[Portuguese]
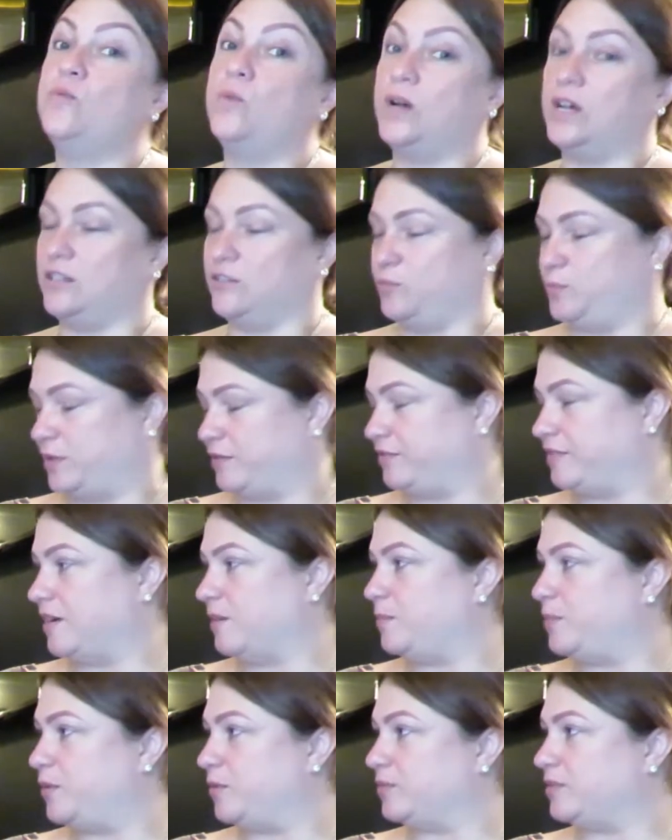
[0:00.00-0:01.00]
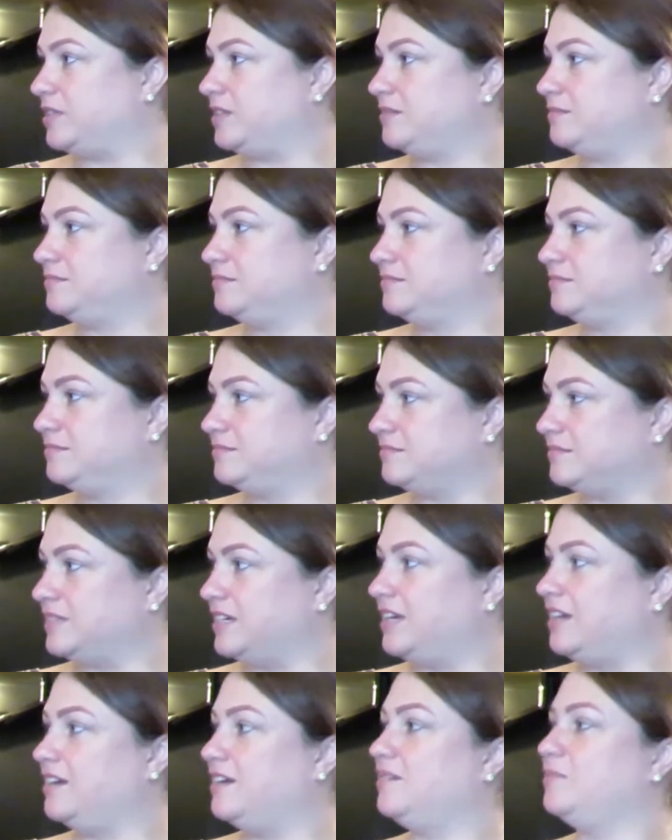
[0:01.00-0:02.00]
um ano para ficar pronta. Hum
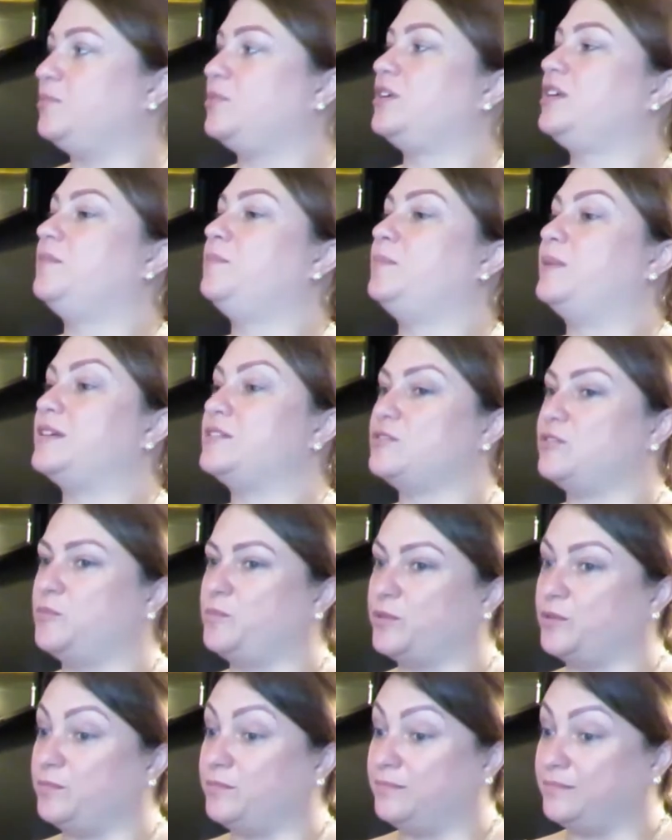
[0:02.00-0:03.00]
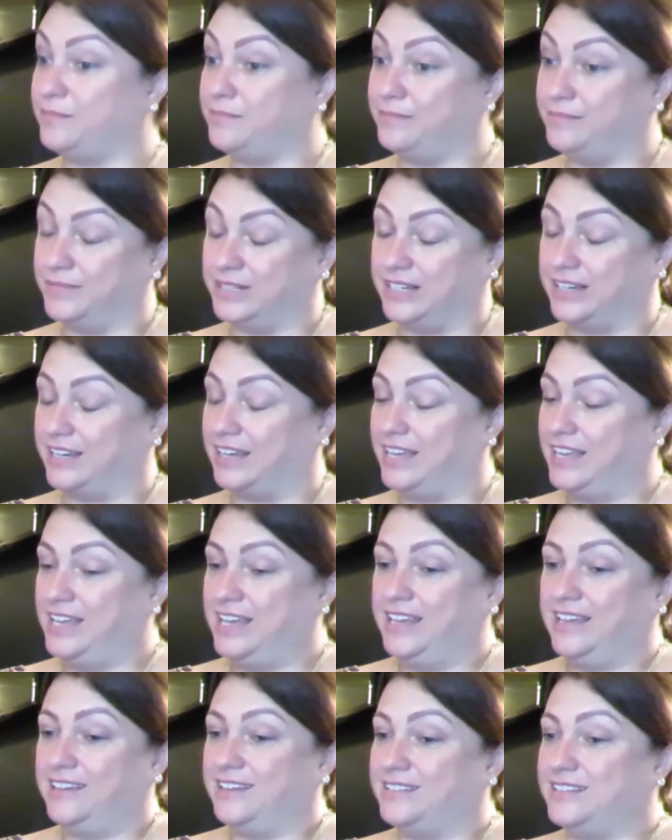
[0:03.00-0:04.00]
né? É porque passou por. É,
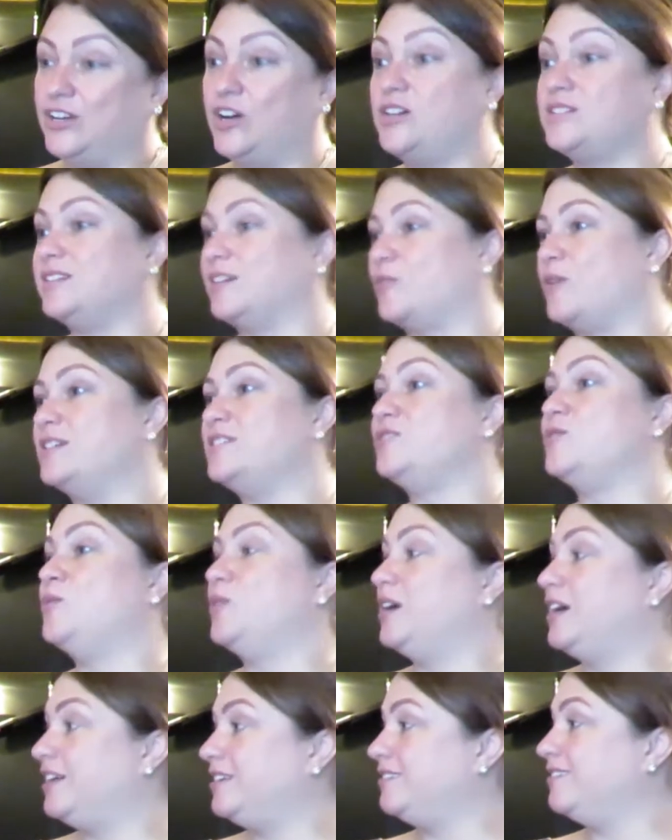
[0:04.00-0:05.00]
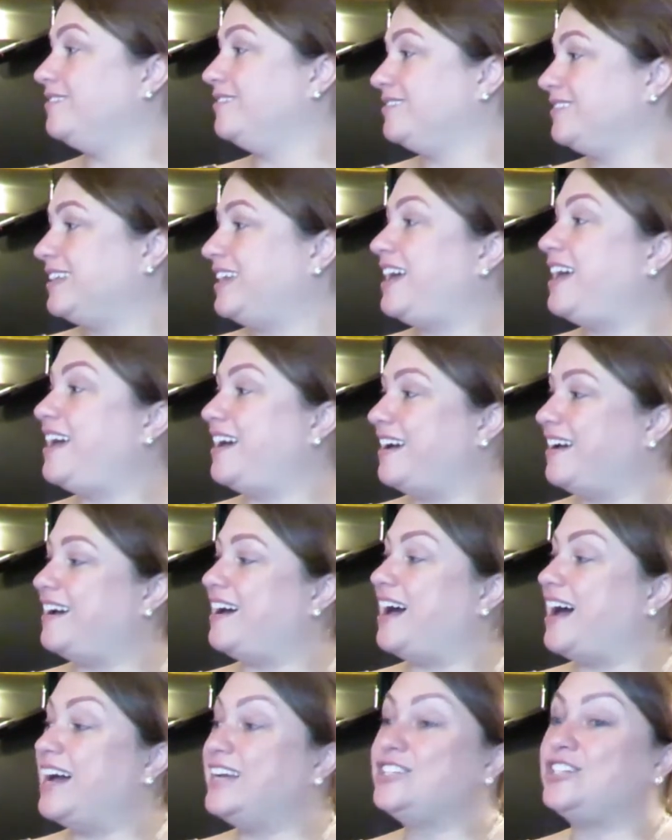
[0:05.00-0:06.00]
nossa, quase muitos, um ano. É,
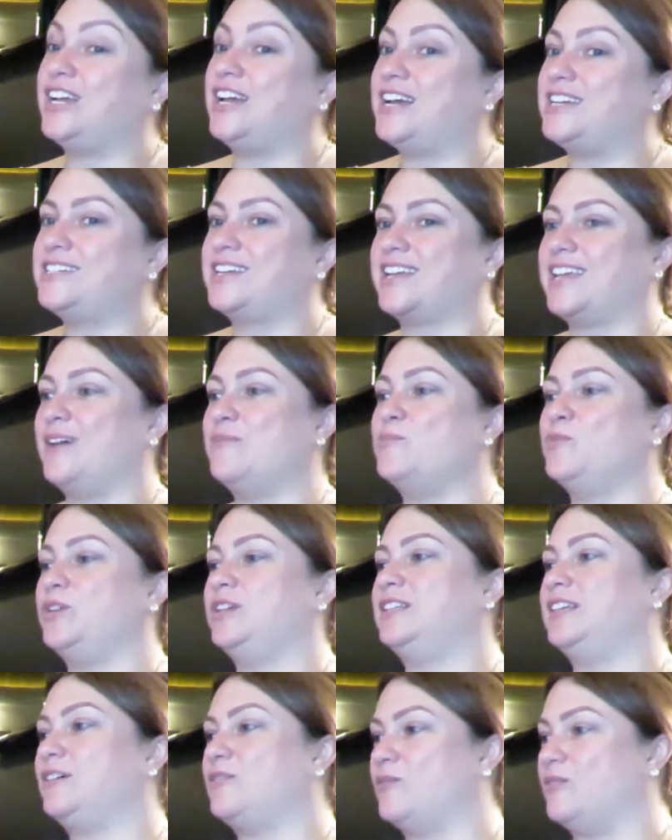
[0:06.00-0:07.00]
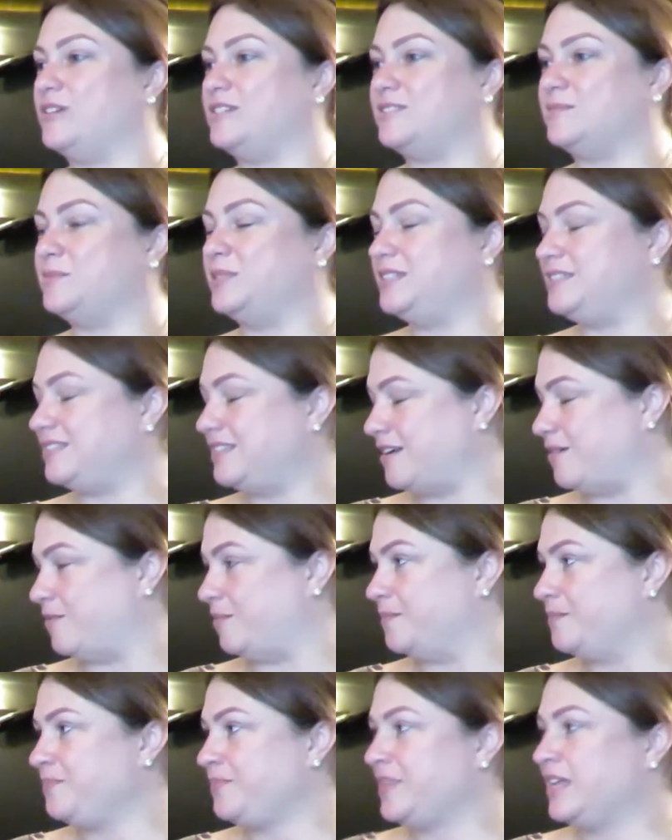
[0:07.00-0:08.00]
acha, acha que é muita coisa, mas
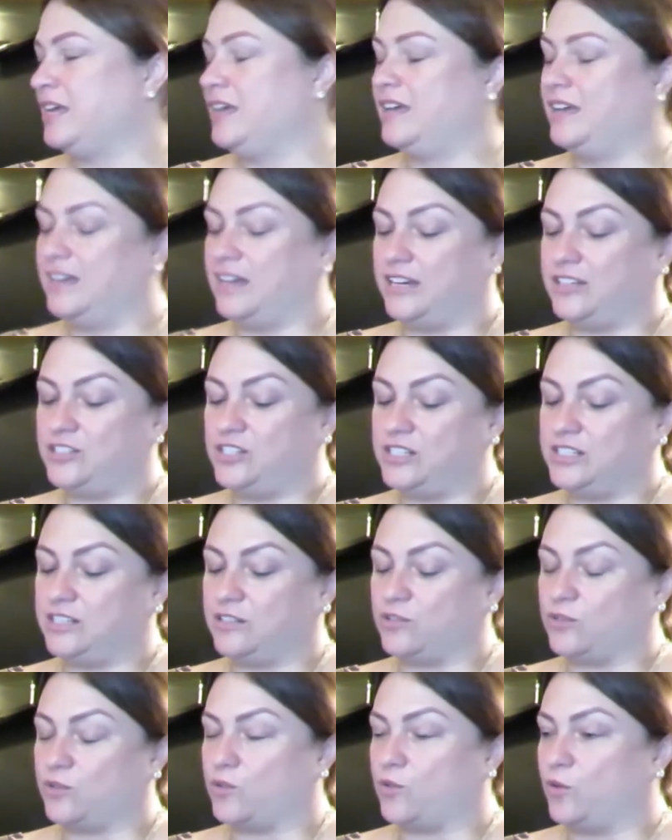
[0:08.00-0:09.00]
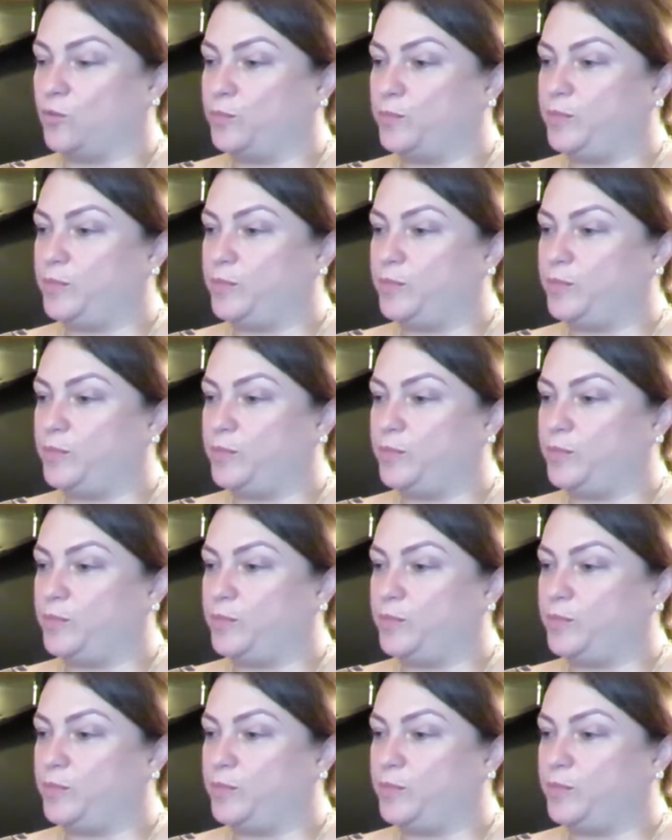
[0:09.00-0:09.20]
não. A gente trocou